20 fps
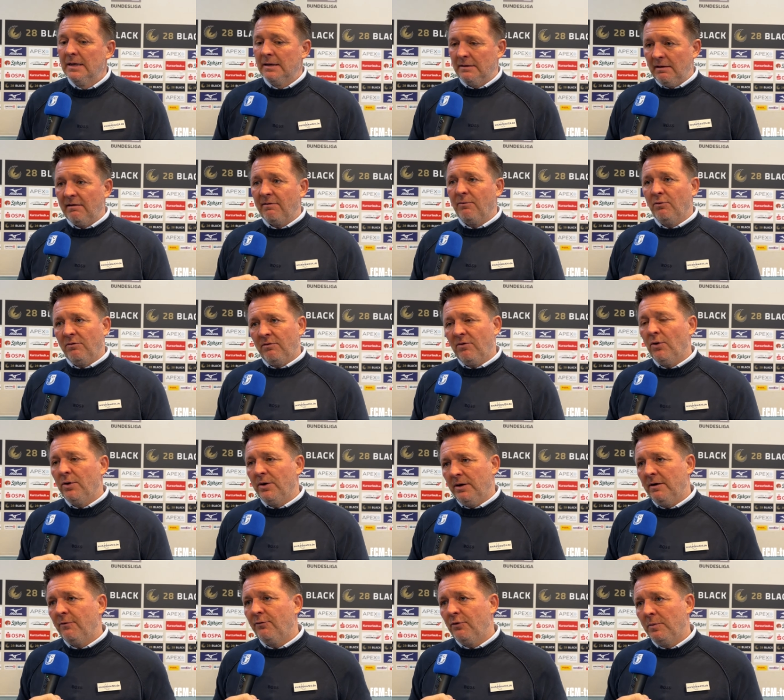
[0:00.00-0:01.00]
dass wir uns
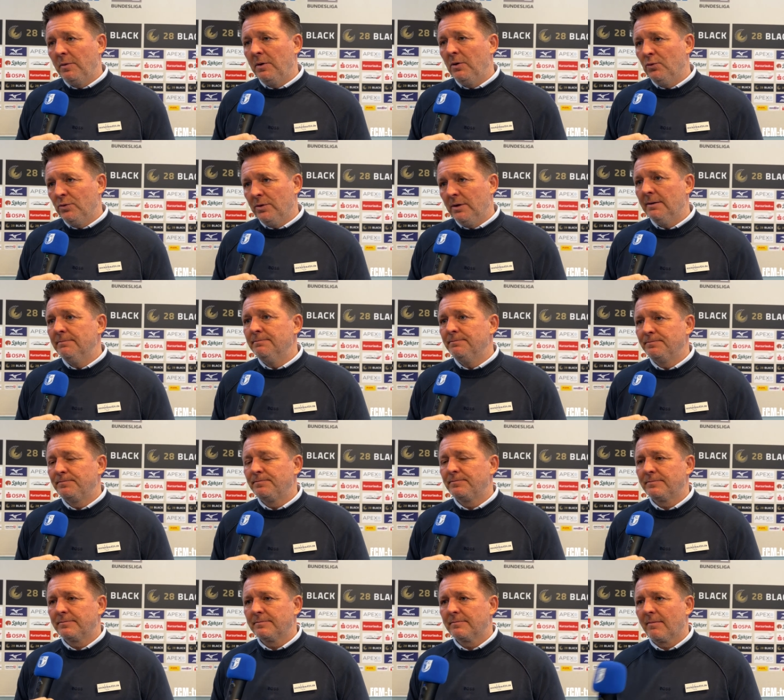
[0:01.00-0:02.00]
heute dafür belohnt haben.
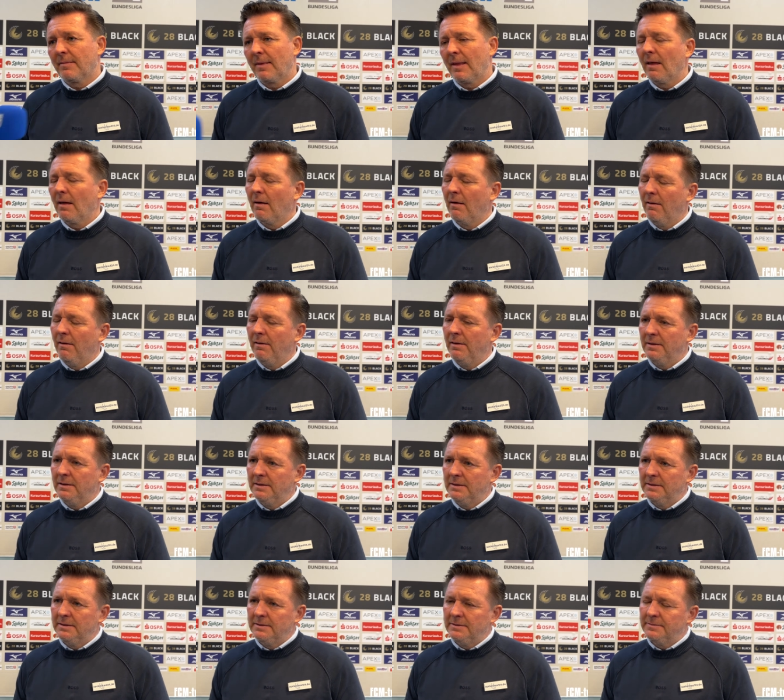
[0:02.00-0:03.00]
Zudem hast du ja
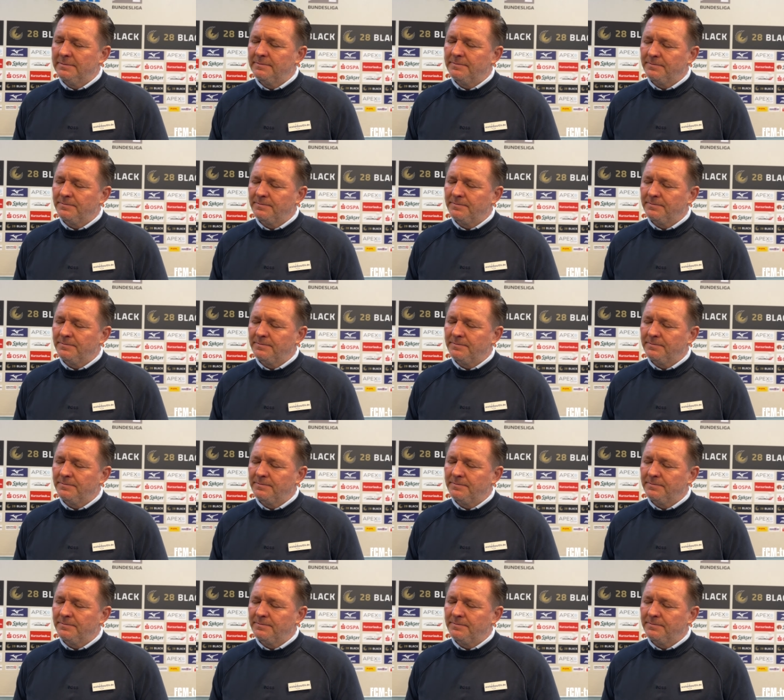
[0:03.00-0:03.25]
betont, dass